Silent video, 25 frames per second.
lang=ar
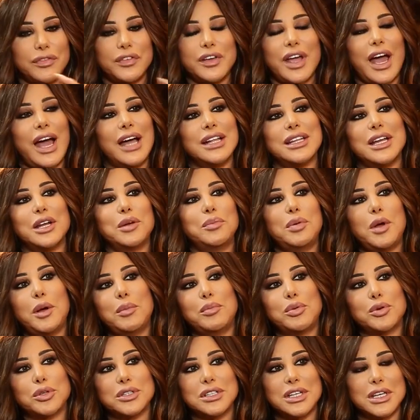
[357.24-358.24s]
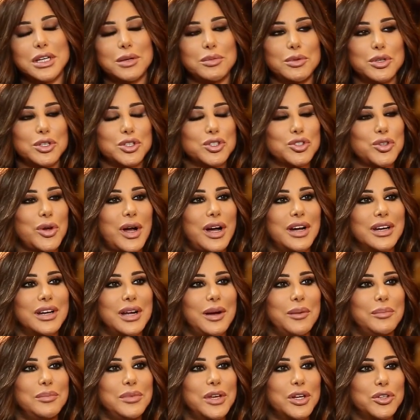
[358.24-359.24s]
في حدا بحبه كثير من
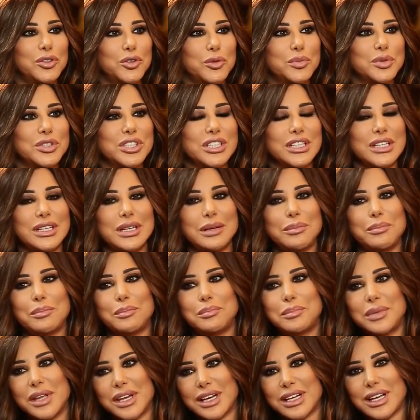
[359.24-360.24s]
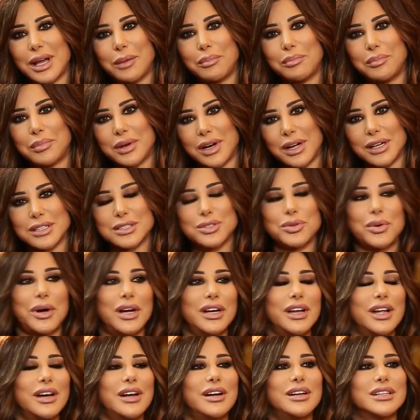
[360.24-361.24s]
الشعراء بيكتب شيء بيركب راسه
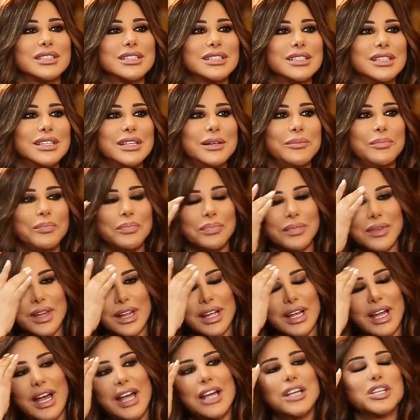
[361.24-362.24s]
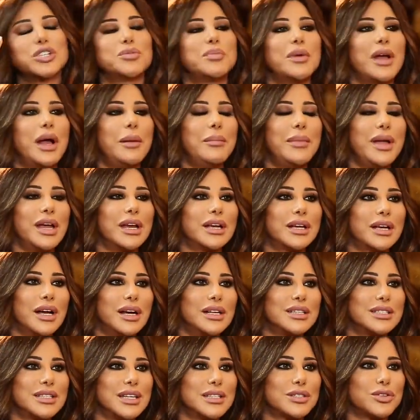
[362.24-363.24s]
على راسي عايش
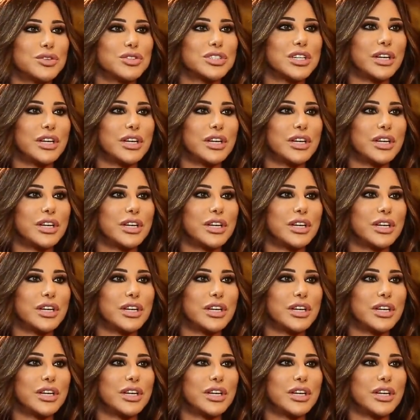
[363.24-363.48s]
بامريكا استاذ